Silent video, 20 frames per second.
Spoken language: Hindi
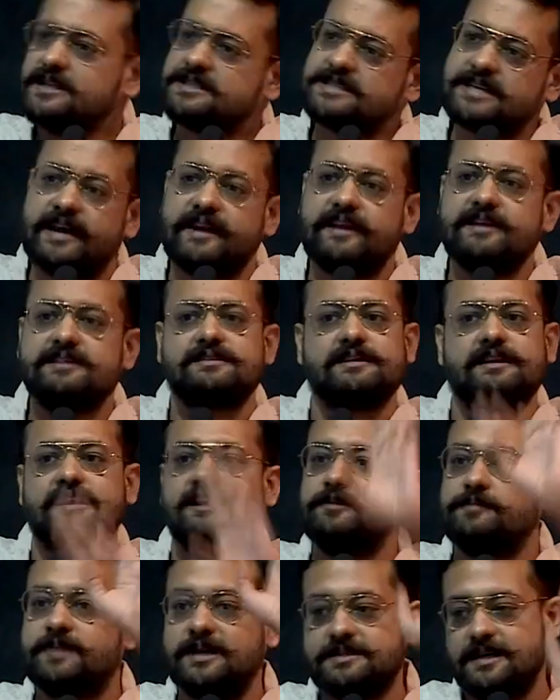चेहरे से
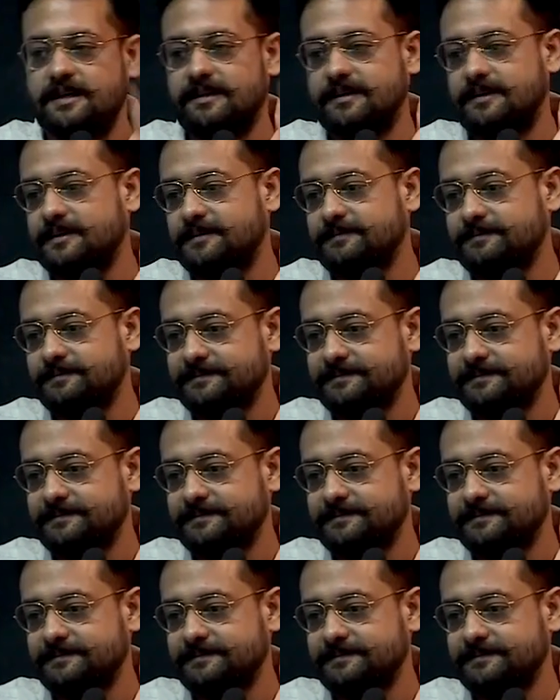नहीं पहचानते